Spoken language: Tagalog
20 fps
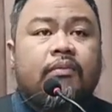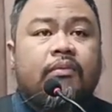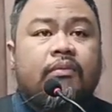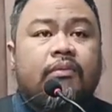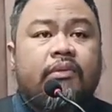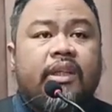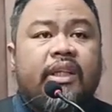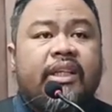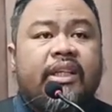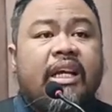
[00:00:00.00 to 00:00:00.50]

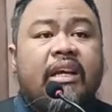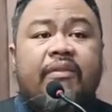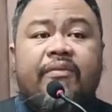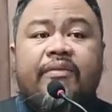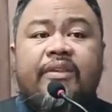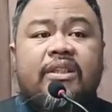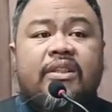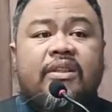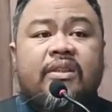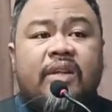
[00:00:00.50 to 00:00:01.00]
He gave
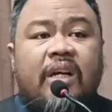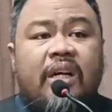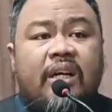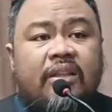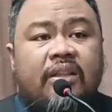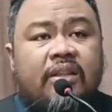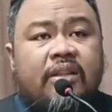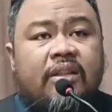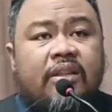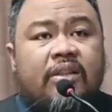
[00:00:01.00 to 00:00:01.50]
His
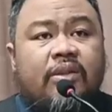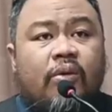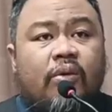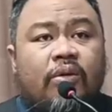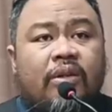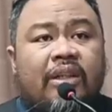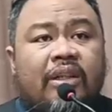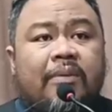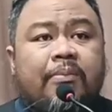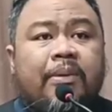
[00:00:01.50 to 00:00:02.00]
Son, His
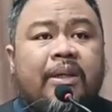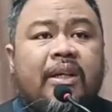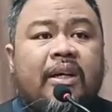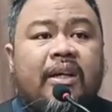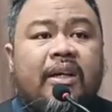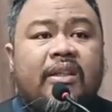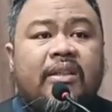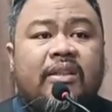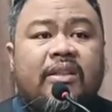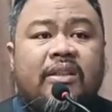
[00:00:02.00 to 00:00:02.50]
only
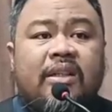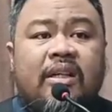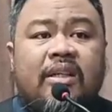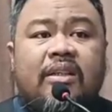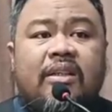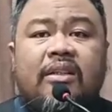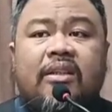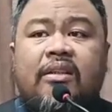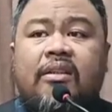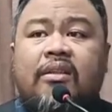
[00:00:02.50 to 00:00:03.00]
begotten
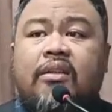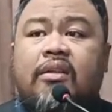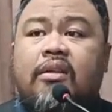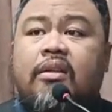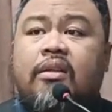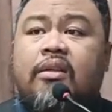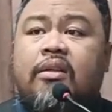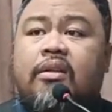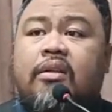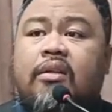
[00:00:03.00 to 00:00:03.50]
Son,
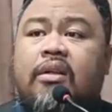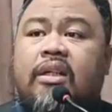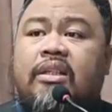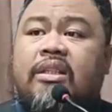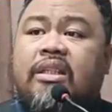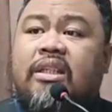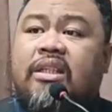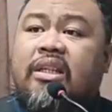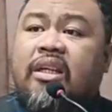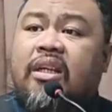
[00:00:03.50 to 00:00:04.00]
as
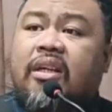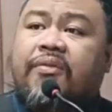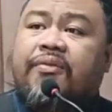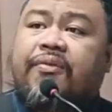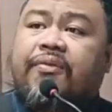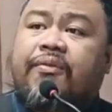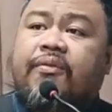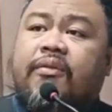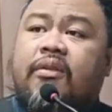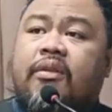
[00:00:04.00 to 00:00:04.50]
a gift
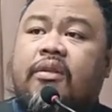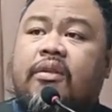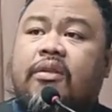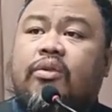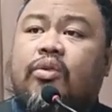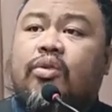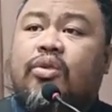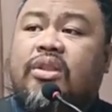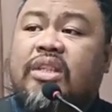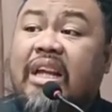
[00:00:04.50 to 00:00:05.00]

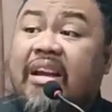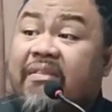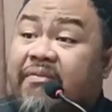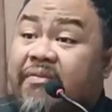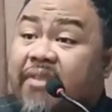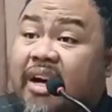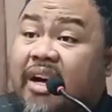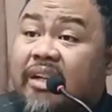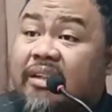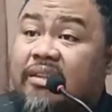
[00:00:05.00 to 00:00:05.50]
to save
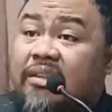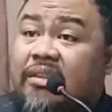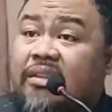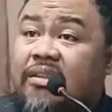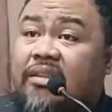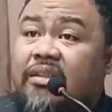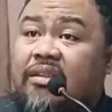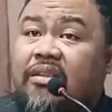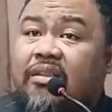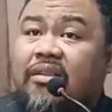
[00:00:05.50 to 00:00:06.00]

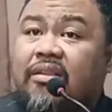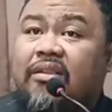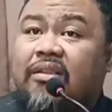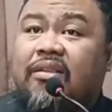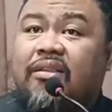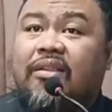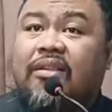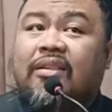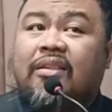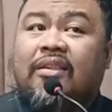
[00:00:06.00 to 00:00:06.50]
us.
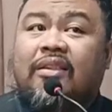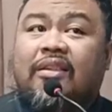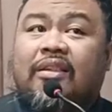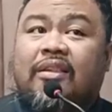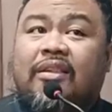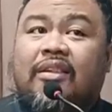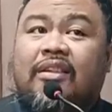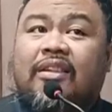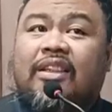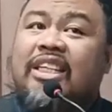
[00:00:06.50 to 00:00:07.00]

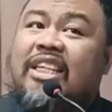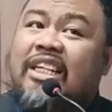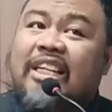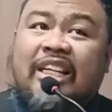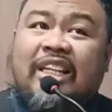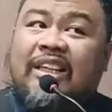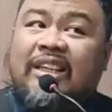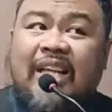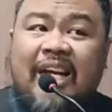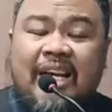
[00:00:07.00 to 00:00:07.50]
Hindi
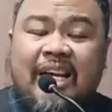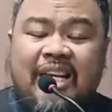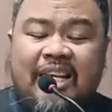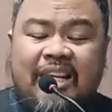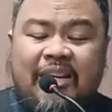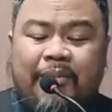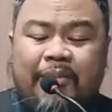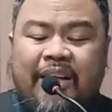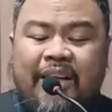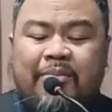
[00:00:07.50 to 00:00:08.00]
hinintay
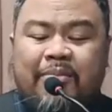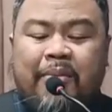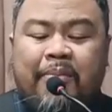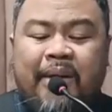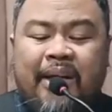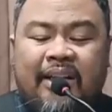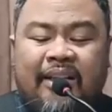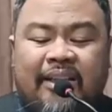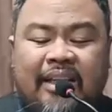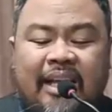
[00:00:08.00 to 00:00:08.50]
na maging
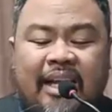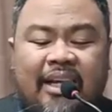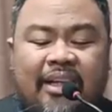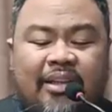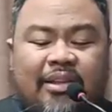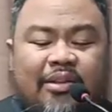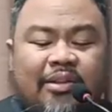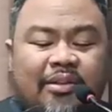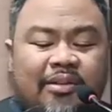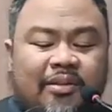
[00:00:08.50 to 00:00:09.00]
babait
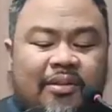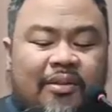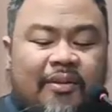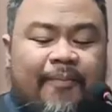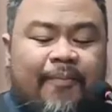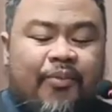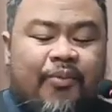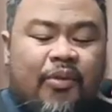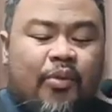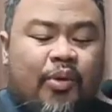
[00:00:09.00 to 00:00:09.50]
tayo.
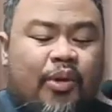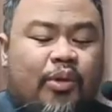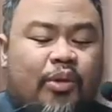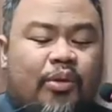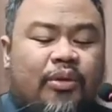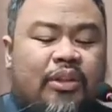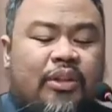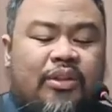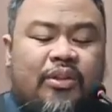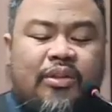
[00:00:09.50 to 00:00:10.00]
We
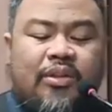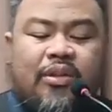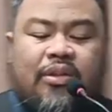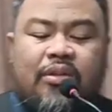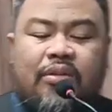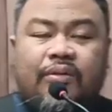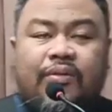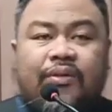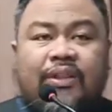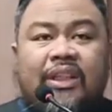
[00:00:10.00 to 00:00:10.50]
don't
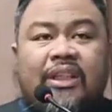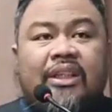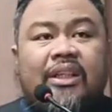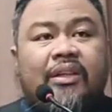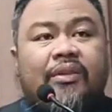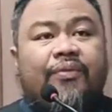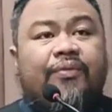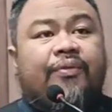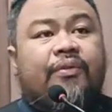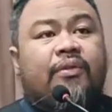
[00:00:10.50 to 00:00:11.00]
deserve the
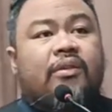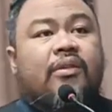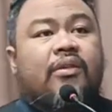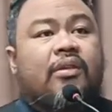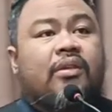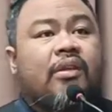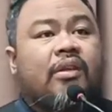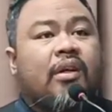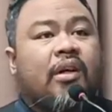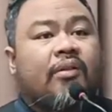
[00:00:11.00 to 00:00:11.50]
gift
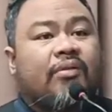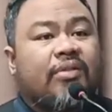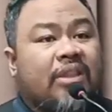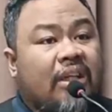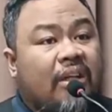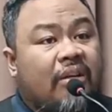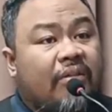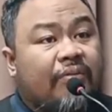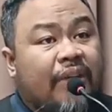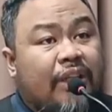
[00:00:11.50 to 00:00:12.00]
of
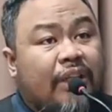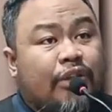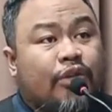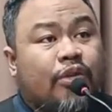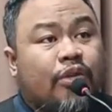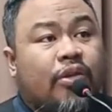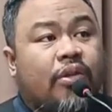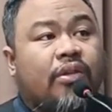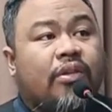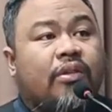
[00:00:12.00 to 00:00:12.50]

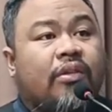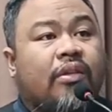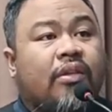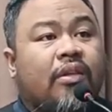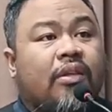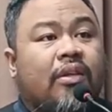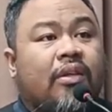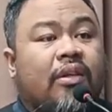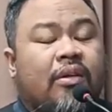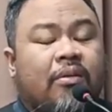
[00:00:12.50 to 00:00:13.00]
salvation,
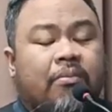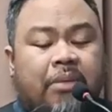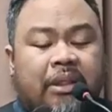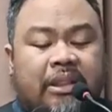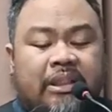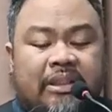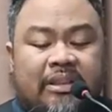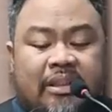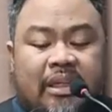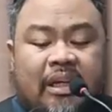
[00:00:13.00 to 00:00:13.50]
but
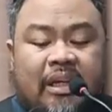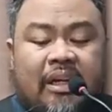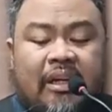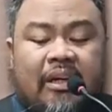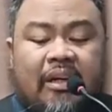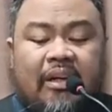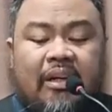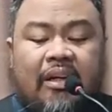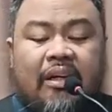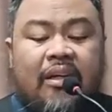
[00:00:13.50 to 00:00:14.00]

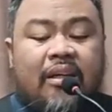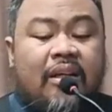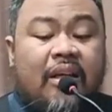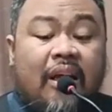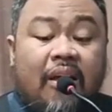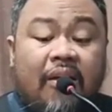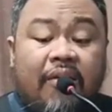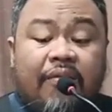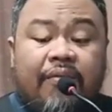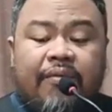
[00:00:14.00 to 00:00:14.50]
still, He
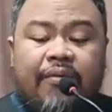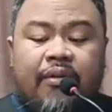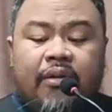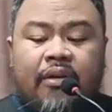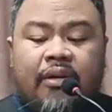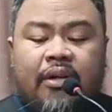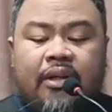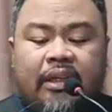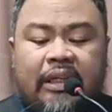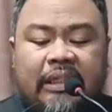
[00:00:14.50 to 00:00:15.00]
gave
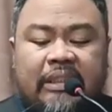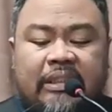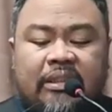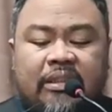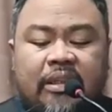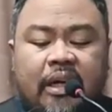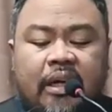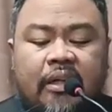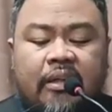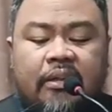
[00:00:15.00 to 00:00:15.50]
His
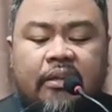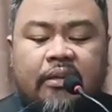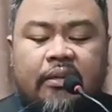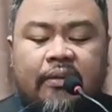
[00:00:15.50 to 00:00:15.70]
Son.